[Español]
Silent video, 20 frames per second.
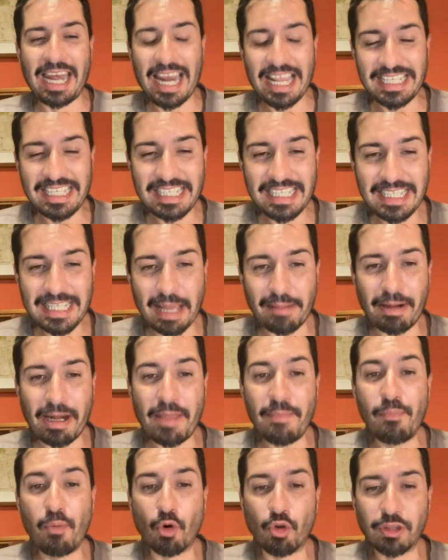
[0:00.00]
necesitaban
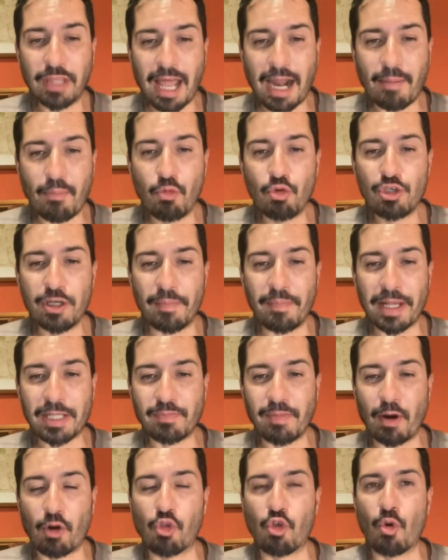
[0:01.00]
importar mucha
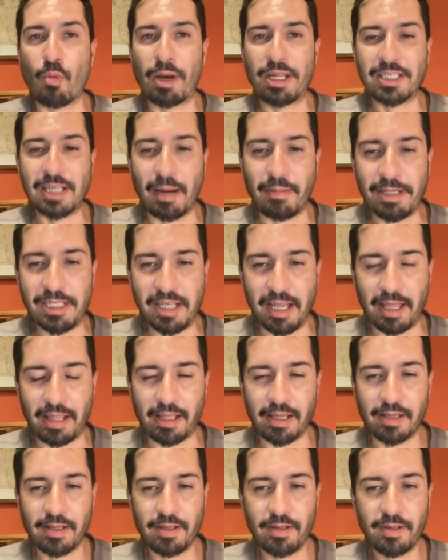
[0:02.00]
más mano de obra
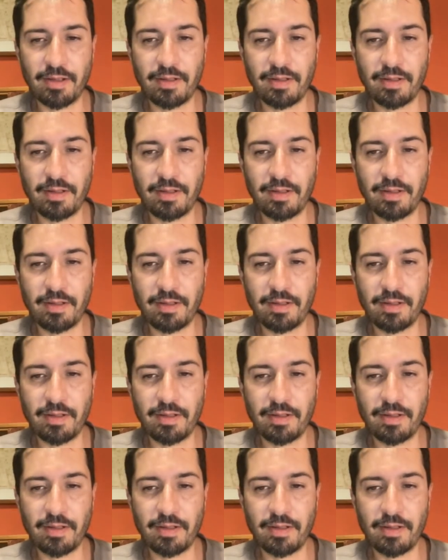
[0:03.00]
esclavizada.